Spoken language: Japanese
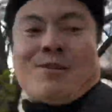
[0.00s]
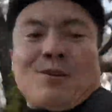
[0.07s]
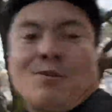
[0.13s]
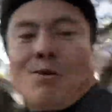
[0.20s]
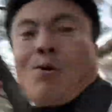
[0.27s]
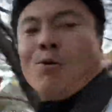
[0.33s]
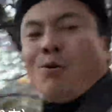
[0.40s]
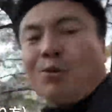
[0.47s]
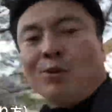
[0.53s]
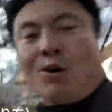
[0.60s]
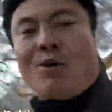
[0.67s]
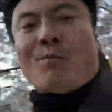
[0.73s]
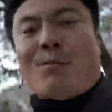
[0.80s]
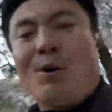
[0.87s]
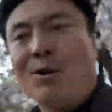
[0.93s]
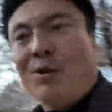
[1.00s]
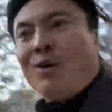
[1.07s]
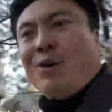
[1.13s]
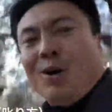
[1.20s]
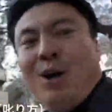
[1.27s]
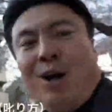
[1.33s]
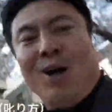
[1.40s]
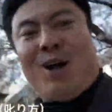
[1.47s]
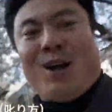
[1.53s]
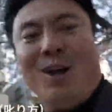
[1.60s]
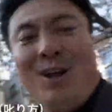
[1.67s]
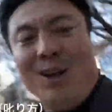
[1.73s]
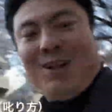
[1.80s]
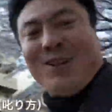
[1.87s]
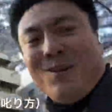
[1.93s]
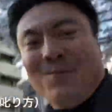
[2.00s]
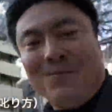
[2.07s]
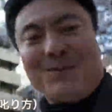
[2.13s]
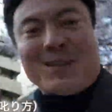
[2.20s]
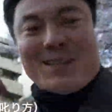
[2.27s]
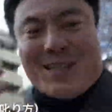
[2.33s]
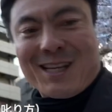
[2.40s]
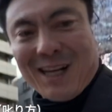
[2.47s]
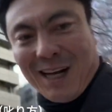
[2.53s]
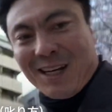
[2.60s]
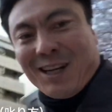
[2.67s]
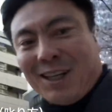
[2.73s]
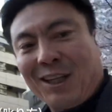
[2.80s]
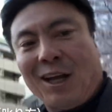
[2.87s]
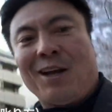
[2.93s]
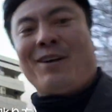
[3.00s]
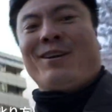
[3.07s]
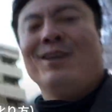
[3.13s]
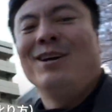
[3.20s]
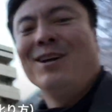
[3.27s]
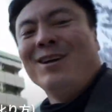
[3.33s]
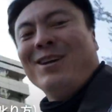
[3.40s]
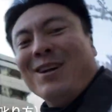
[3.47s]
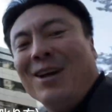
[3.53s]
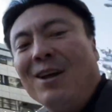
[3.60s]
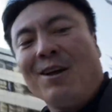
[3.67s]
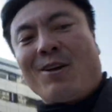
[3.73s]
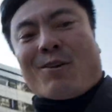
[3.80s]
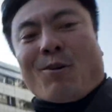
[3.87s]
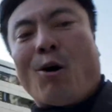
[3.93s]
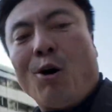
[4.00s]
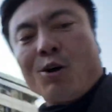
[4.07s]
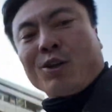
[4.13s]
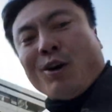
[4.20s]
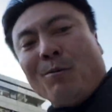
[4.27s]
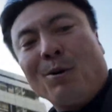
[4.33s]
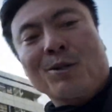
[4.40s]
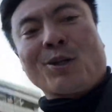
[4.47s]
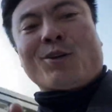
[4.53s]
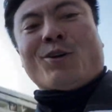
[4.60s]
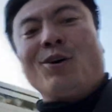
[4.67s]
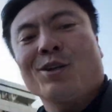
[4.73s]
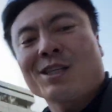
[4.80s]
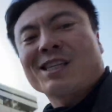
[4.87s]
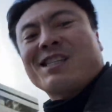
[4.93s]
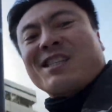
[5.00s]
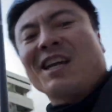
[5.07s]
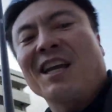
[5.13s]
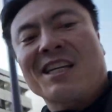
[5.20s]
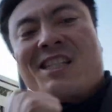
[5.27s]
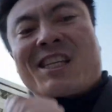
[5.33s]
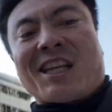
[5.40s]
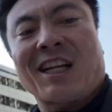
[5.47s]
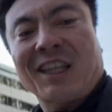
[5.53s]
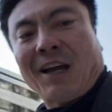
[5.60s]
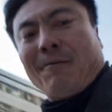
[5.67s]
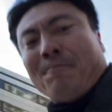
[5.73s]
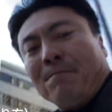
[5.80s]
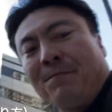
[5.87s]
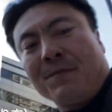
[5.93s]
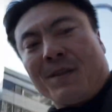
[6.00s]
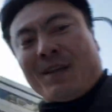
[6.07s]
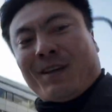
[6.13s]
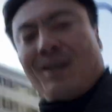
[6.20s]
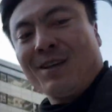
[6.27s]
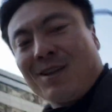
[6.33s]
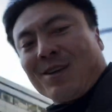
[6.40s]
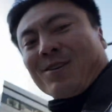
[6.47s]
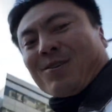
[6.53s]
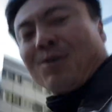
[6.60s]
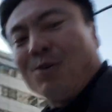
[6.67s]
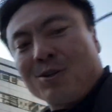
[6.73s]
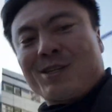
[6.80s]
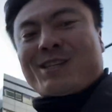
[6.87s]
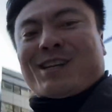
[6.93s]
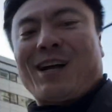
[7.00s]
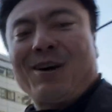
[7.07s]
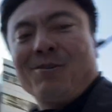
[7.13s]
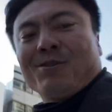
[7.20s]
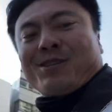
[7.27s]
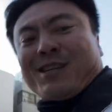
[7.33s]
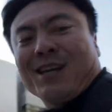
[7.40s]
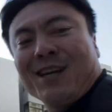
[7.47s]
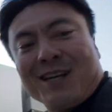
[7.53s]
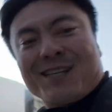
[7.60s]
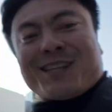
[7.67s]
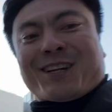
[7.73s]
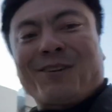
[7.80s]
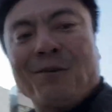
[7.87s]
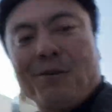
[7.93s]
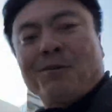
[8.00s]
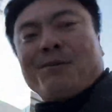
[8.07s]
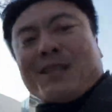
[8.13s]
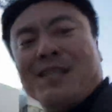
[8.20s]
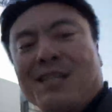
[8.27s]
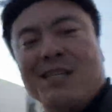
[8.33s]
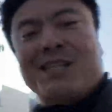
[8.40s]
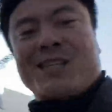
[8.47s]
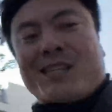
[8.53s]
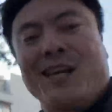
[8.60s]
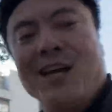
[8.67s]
子供の叱り方。子供との接し方。こちらをシェアしたいと思います。